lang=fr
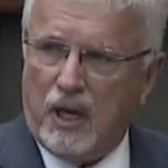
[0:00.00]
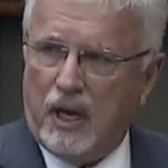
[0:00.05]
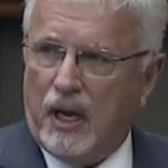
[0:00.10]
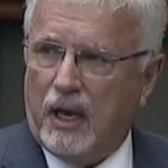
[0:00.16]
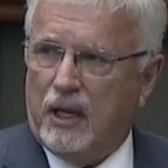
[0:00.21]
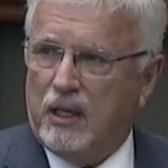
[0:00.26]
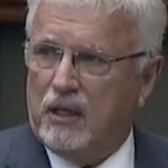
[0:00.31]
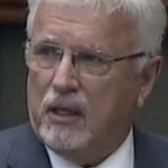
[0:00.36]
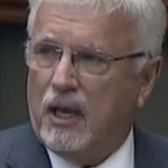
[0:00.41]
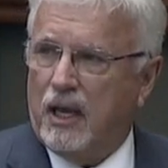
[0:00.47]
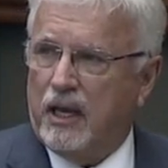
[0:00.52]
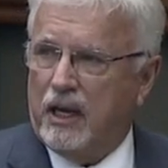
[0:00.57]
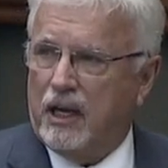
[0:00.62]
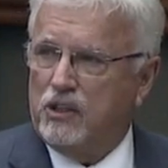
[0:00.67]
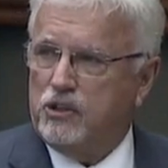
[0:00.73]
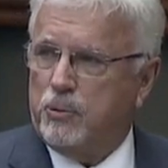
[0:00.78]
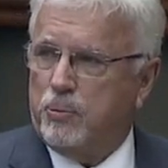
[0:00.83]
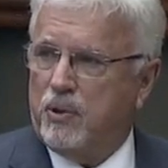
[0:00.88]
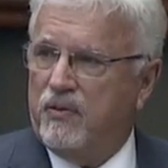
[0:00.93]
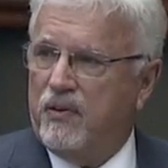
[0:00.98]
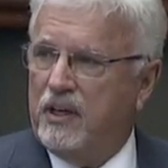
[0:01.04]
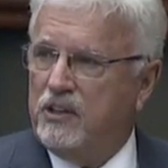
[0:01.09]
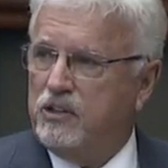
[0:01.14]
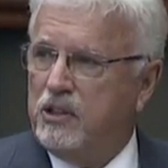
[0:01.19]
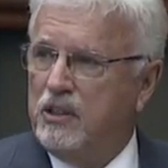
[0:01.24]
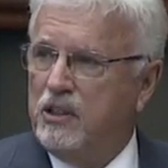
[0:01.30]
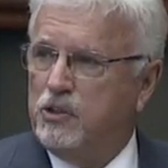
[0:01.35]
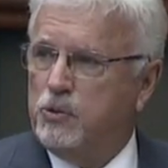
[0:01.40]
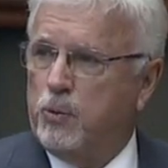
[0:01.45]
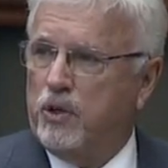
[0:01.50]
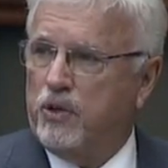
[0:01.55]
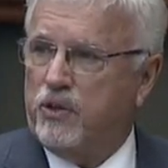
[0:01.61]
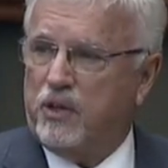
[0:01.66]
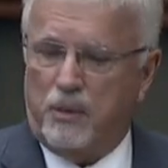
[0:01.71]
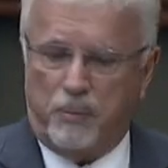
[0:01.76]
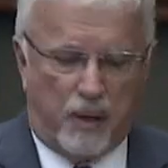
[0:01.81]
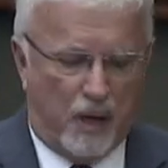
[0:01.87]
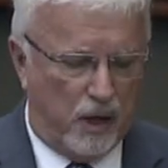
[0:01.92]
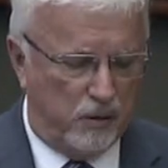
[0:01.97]
Et l'OMS a
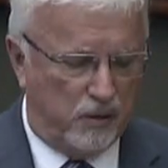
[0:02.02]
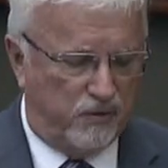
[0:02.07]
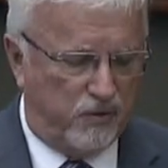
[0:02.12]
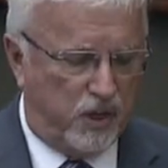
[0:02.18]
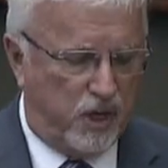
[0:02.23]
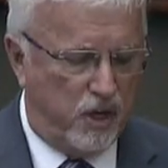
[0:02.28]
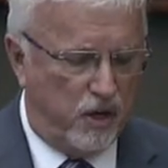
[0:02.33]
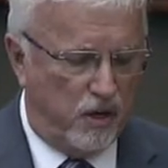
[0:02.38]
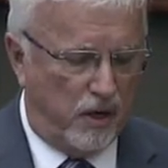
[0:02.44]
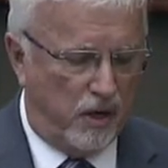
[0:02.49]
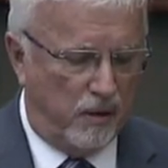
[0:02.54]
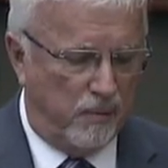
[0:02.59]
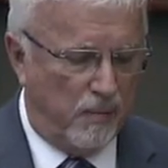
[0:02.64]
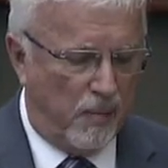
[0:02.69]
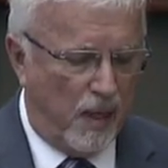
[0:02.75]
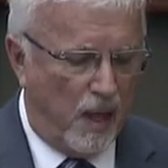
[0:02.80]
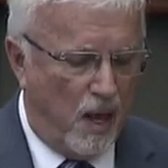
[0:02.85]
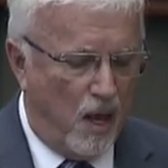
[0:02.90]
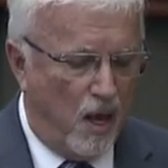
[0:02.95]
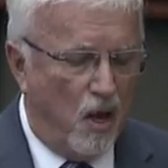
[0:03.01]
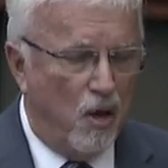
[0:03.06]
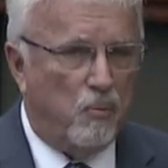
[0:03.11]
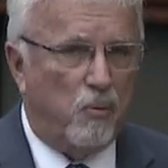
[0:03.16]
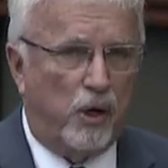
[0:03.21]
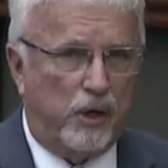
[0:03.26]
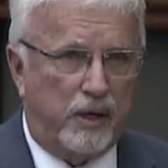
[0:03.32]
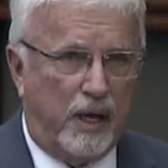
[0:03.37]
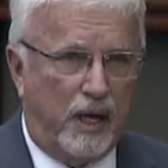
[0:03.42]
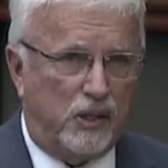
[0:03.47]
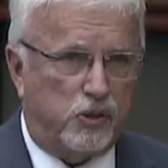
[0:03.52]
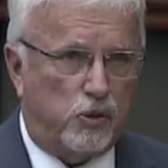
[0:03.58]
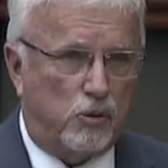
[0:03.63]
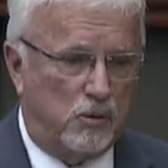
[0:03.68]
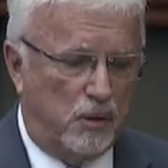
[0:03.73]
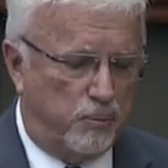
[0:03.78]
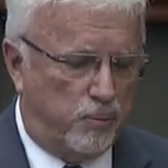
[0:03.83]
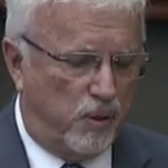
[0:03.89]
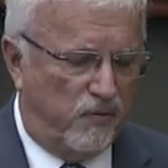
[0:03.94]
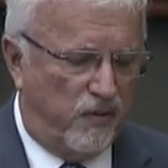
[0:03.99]
dit que c'était un moyen
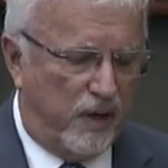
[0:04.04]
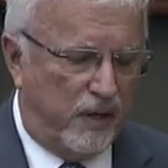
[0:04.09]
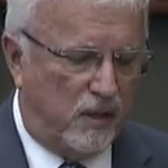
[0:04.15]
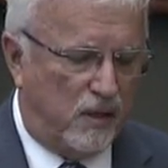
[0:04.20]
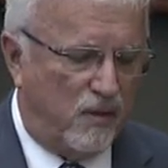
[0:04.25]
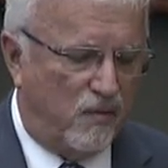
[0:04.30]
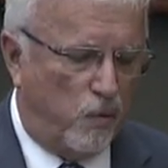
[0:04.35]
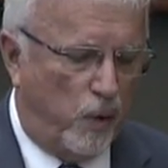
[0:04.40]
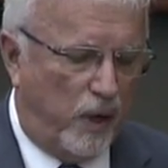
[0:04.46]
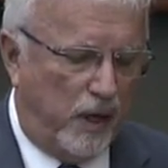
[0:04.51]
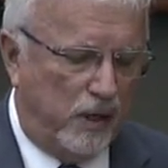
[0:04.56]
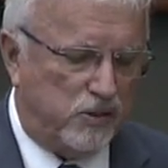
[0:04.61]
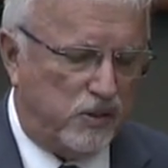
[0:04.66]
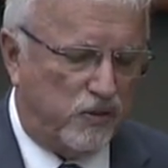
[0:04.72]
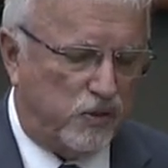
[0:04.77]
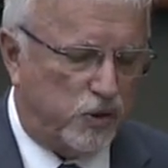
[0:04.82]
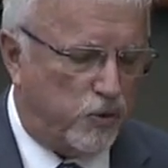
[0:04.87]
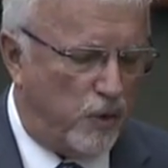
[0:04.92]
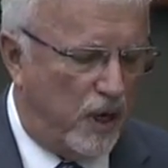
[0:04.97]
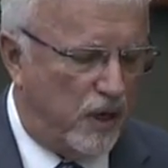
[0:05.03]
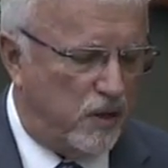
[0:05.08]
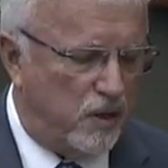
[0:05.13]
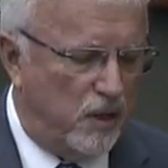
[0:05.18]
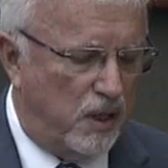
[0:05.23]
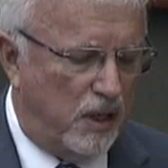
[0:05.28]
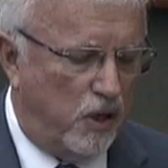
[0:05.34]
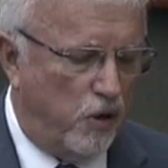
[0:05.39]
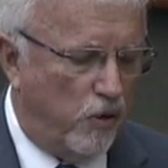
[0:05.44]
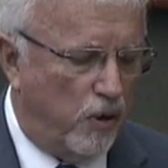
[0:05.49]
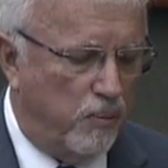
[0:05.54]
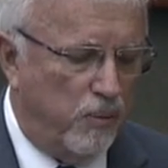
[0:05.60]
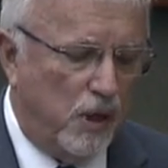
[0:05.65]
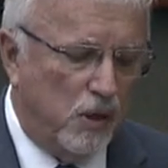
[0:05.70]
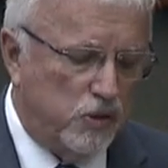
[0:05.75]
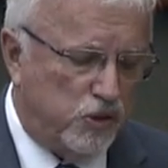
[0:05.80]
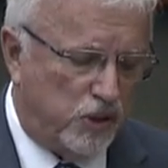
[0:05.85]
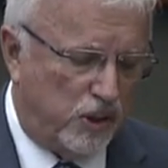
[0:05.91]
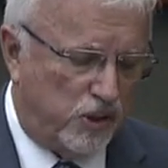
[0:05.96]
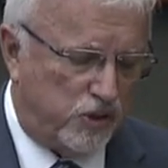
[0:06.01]
thérapeutique qui n'était pas
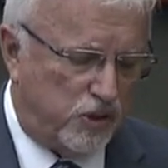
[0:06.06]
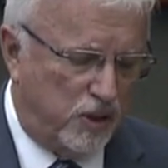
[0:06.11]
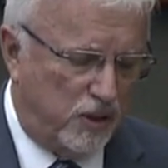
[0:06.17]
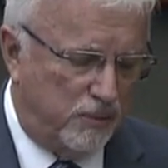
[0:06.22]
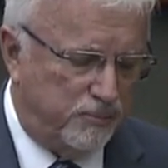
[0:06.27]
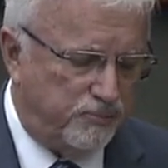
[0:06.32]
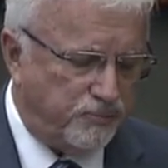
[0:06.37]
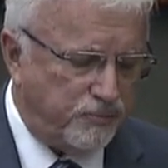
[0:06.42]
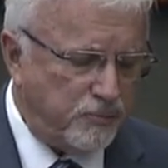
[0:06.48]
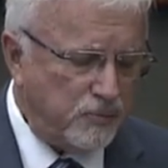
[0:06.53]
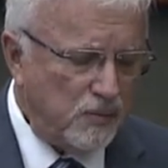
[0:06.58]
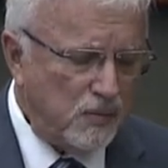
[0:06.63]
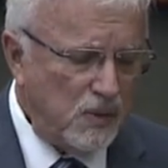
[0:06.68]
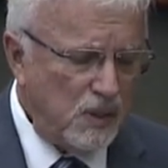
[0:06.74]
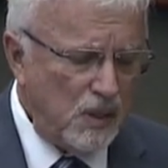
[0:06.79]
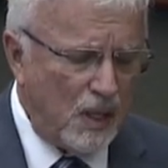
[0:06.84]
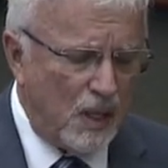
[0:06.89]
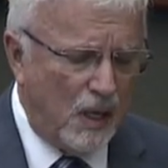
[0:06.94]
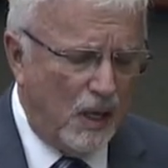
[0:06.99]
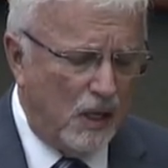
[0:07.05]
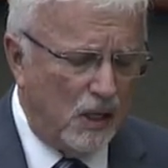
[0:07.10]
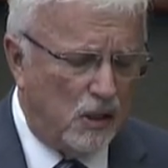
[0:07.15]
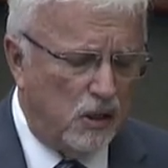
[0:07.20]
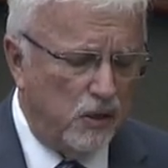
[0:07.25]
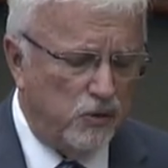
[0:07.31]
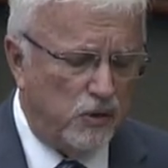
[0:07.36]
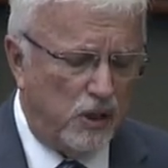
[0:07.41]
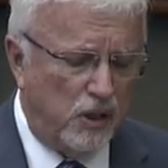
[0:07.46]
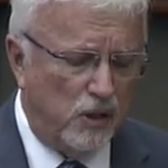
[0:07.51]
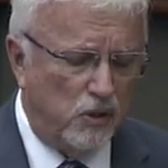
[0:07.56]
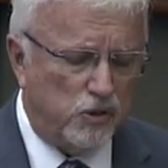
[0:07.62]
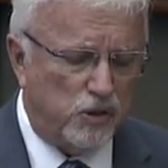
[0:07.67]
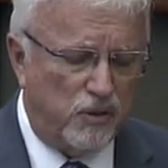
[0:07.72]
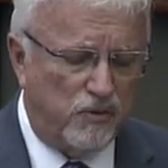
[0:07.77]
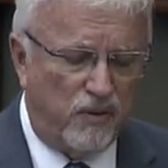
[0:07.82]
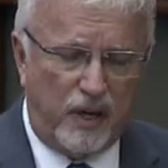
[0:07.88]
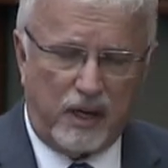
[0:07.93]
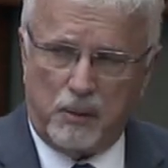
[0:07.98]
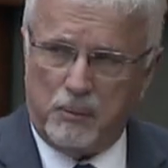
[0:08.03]
efficace des
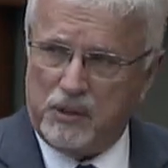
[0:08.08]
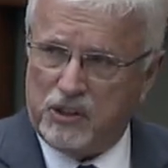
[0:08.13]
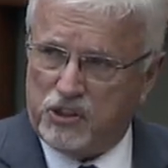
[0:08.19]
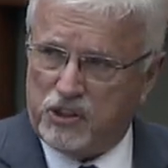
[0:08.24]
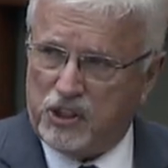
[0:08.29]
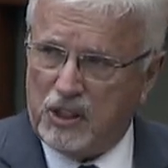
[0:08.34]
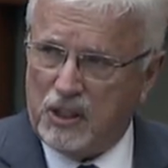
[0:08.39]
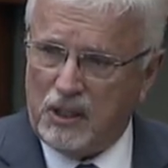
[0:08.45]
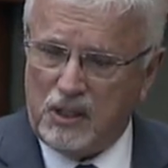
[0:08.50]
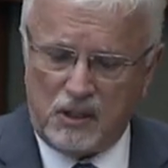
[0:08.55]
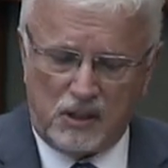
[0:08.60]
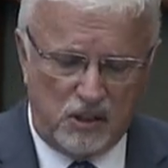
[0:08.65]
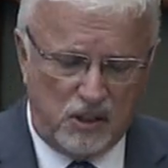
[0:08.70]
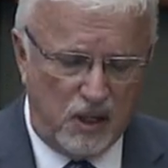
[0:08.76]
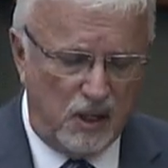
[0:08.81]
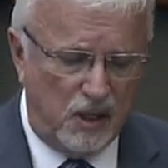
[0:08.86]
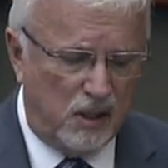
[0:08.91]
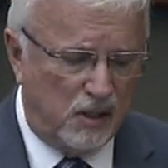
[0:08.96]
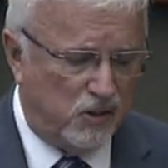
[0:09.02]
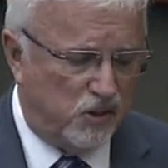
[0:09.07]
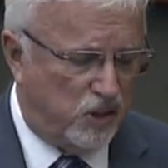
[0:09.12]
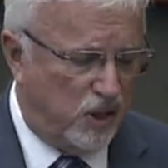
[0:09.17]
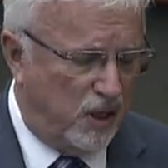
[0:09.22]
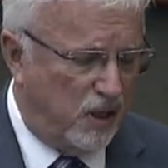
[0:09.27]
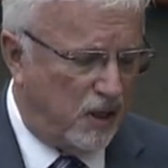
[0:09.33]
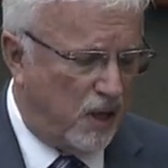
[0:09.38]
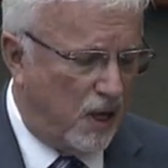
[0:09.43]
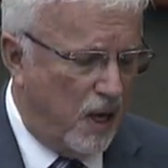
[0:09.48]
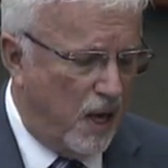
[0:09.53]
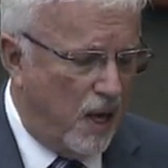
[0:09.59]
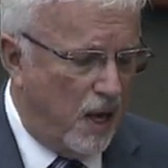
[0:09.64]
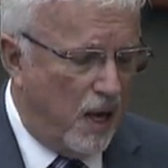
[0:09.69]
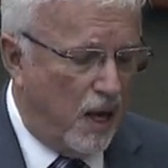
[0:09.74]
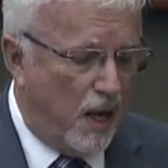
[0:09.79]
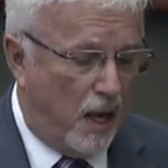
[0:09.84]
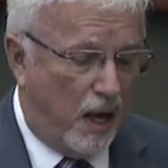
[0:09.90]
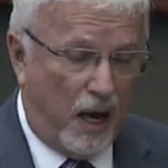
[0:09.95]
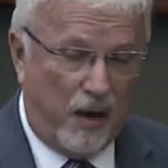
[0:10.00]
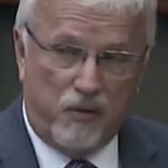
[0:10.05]
méthodes plus efficaces de renforcer
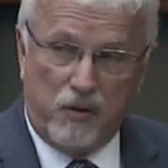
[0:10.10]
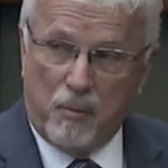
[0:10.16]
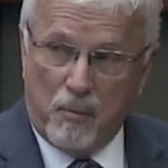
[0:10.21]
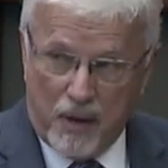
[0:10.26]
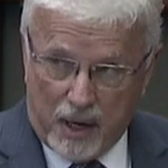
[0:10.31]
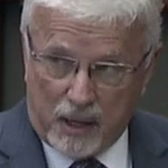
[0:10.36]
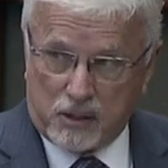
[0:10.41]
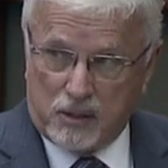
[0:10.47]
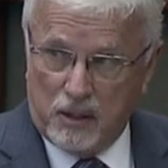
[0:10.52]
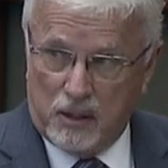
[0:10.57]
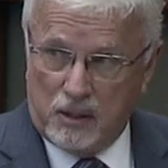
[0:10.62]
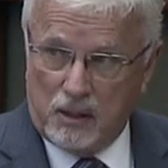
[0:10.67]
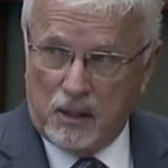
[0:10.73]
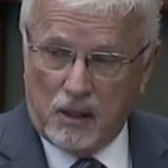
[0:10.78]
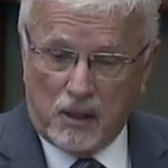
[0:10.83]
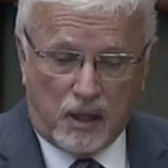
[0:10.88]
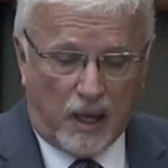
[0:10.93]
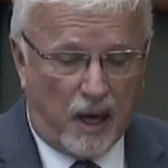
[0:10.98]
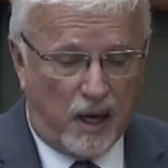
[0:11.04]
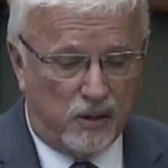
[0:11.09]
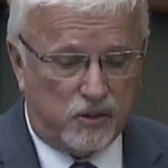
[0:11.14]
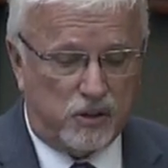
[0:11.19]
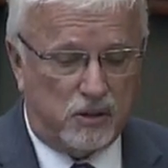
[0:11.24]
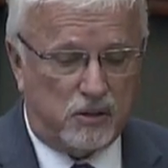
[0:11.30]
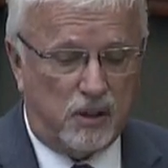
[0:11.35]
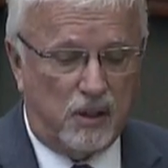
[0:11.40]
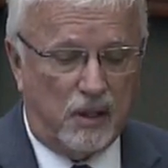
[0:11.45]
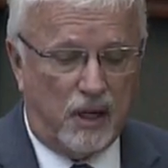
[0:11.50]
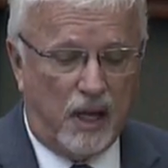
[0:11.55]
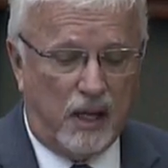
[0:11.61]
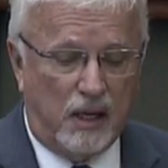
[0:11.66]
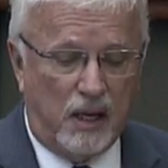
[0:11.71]
son système immunitaire, comprend